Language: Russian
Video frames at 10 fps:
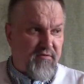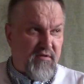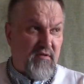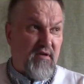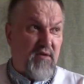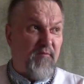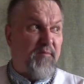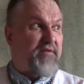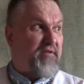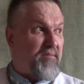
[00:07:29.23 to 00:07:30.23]
То есть это как бы в
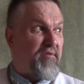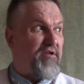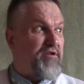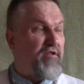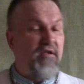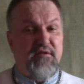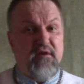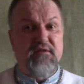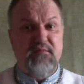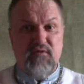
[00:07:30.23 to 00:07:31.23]
процентном отношении не
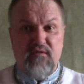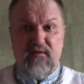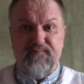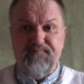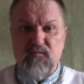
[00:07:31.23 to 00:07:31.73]
так-то и много.